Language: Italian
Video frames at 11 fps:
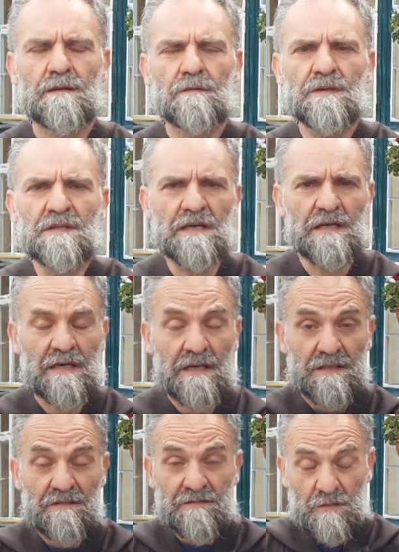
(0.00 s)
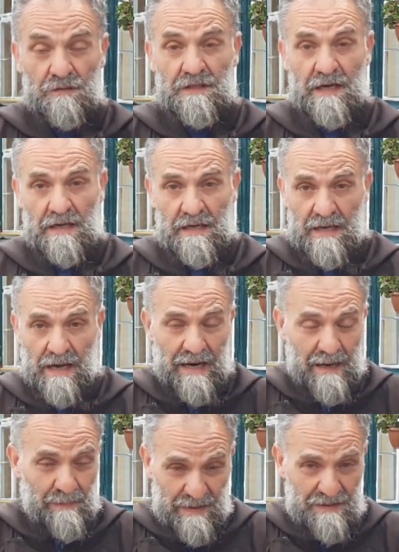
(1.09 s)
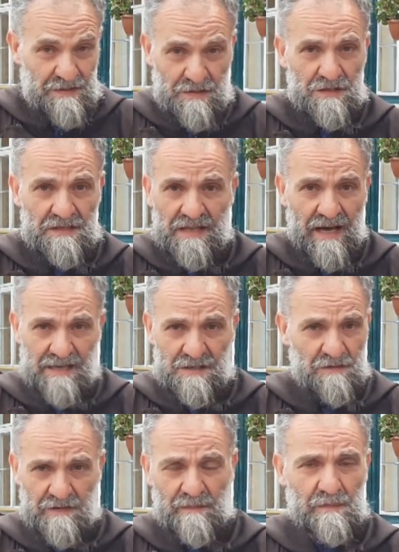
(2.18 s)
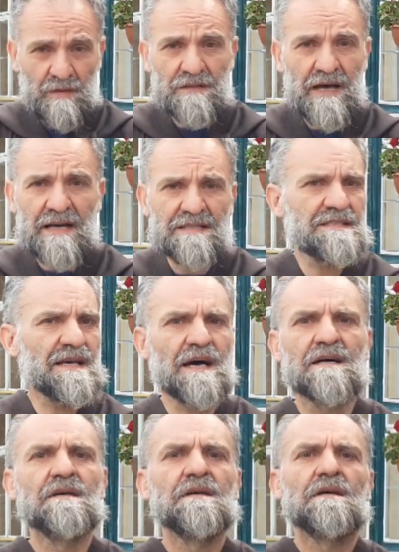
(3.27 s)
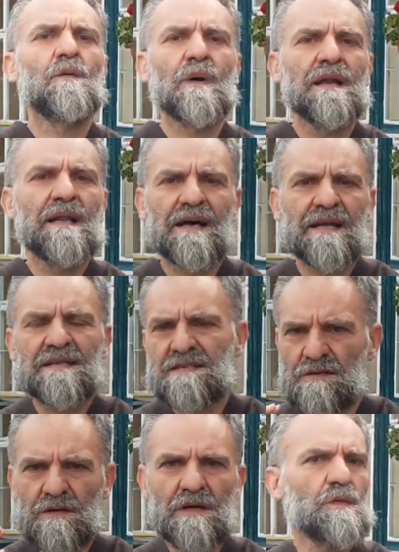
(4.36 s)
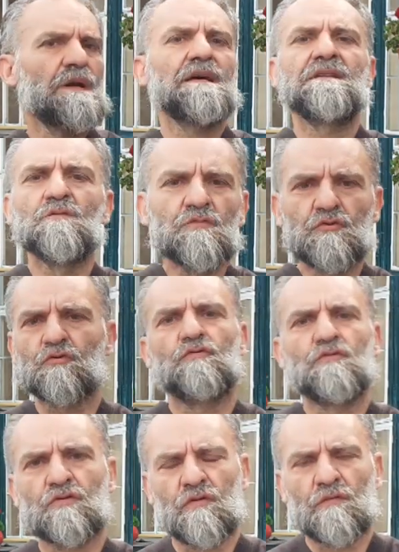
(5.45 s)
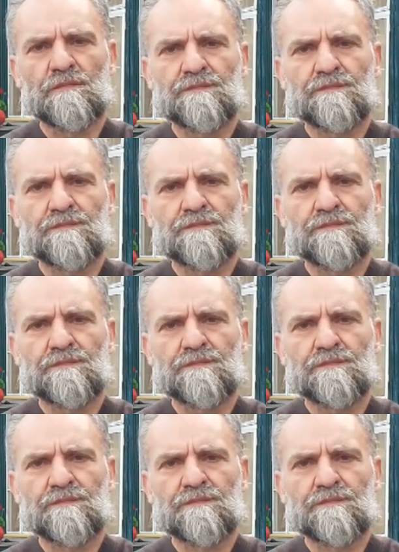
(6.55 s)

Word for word: Quindi di fronte alla preziosità, alla sovrabbondanza, qual è la reazione? Quella di un tutto.